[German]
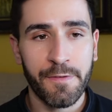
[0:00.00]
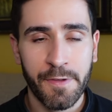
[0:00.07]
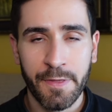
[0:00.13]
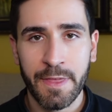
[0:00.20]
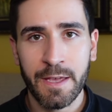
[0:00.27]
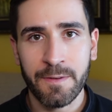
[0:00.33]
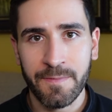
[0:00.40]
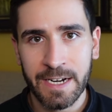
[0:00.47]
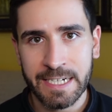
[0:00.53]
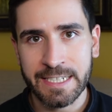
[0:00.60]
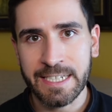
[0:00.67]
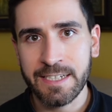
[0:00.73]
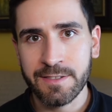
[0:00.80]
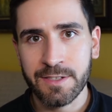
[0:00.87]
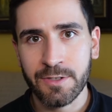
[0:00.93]
auf Ethereum
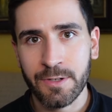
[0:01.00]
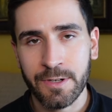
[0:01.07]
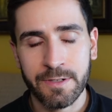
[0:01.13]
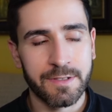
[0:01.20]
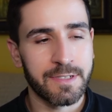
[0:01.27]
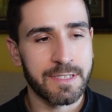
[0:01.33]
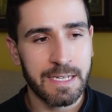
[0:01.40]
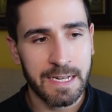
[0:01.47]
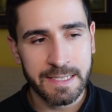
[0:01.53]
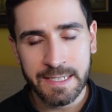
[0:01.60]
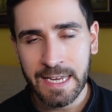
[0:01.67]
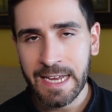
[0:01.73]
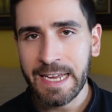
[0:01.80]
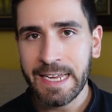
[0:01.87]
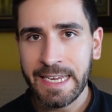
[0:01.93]
validieren zu können. Das heißt,
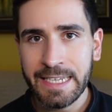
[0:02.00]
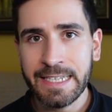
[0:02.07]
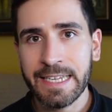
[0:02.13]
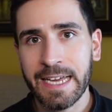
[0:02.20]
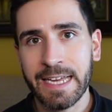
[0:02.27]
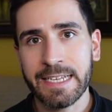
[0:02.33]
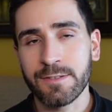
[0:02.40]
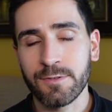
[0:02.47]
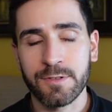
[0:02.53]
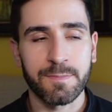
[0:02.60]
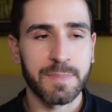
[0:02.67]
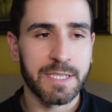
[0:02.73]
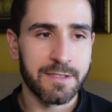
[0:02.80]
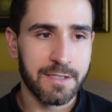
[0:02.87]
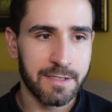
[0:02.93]
indirekt oder
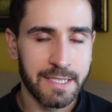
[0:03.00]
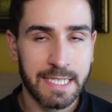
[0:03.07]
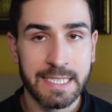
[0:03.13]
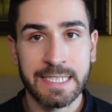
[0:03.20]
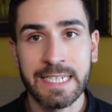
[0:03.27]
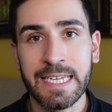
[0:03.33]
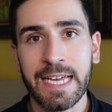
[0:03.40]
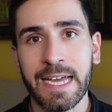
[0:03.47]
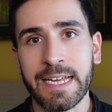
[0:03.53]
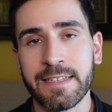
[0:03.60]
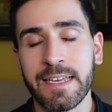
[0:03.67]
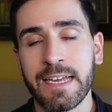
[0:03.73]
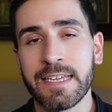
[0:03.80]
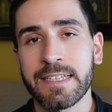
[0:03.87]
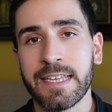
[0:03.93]
beziehungsweise direkt
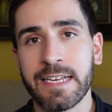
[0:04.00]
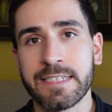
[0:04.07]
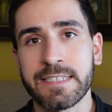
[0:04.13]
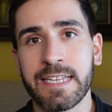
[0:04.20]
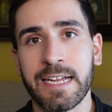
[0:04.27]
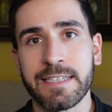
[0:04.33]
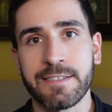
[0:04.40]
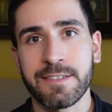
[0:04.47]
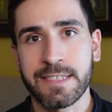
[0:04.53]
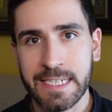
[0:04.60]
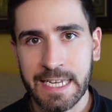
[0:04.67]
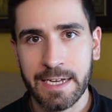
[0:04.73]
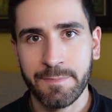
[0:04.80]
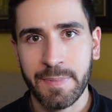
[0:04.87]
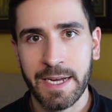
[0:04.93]
trägst du da zur
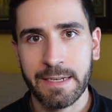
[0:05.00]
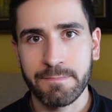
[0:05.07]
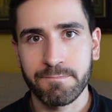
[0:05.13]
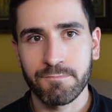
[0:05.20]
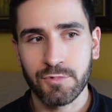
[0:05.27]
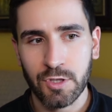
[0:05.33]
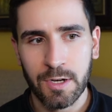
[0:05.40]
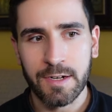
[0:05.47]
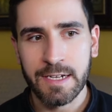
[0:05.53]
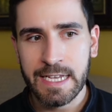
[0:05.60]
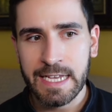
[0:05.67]
Sicherheit bei. So,